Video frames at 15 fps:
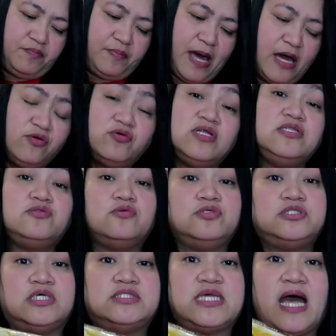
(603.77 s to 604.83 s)
bago rin to
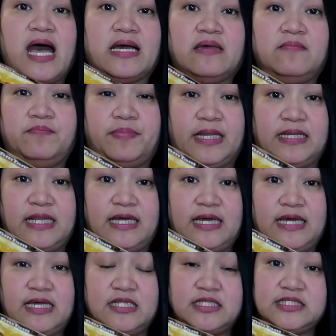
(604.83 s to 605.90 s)
siya sa aking
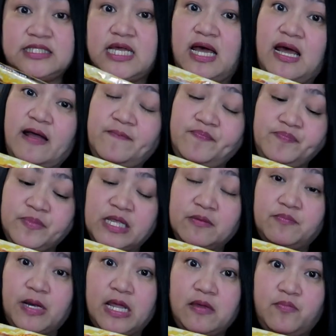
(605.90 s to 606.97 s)
paningin sa
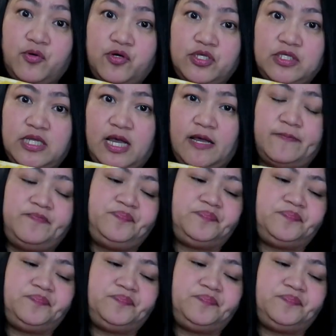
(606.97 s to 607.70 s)
flavor niya.